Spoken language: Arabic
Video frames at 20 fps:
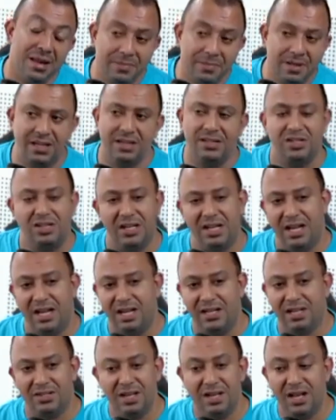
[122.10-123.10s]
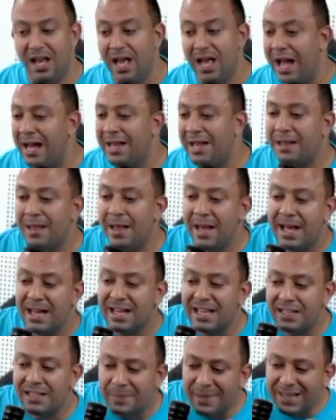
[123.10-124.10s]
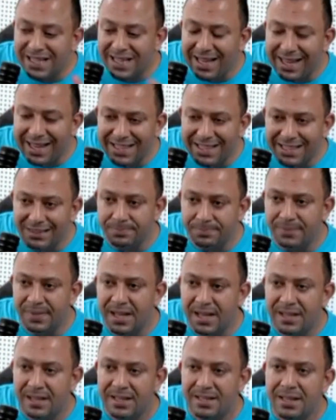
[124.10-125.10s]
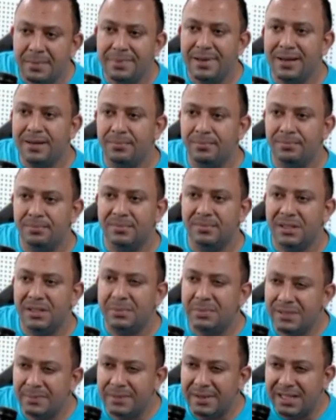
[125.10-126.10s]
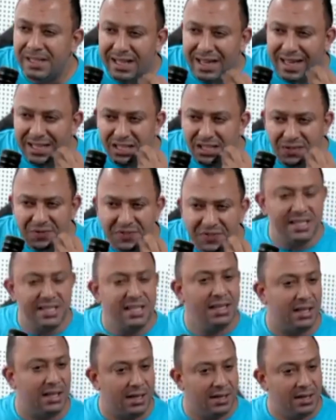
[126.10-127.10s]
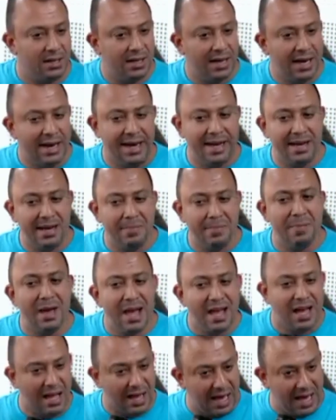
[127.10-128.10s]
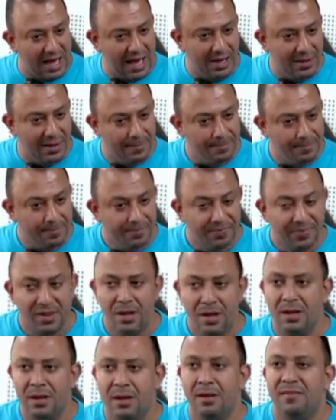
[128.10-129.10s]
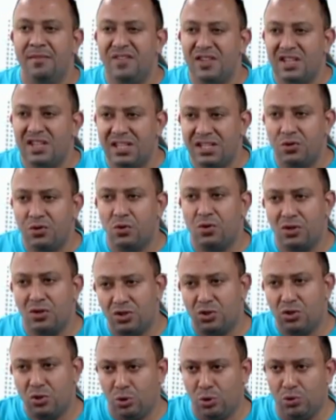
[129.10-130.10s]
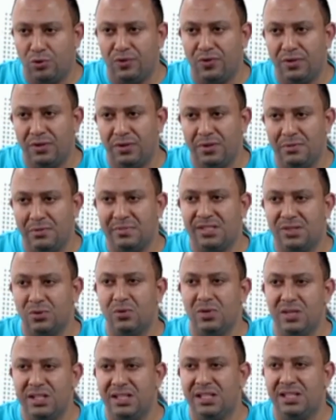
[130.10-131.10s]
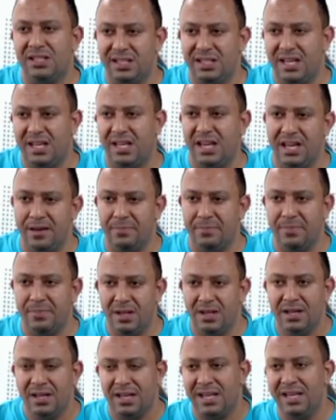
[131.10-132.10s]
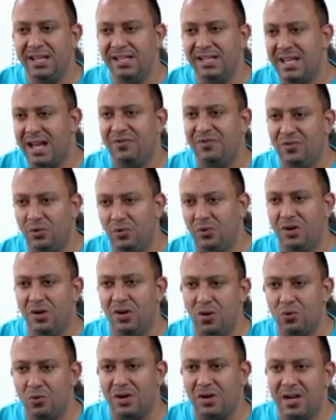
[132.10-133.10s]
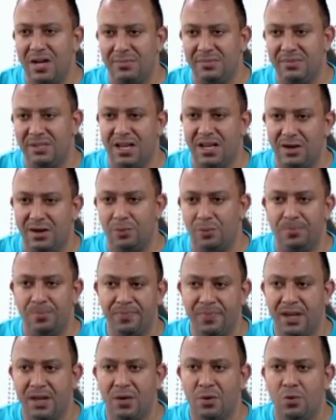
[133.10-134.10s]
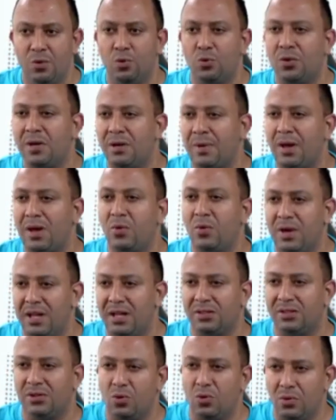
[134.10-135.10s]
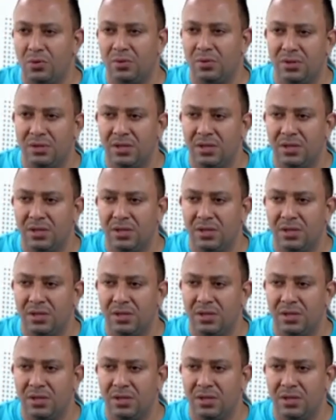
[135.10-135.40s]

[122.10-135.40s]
يمكنش إيه، كتبغي تلقى دابا دابا تبغي تلقى تفسير على ما يقع فاش كتخرج تشوف المسؤولين ديال التحكيم كيدافعوا على الحكام ديالهم وكيبقاو يهضروا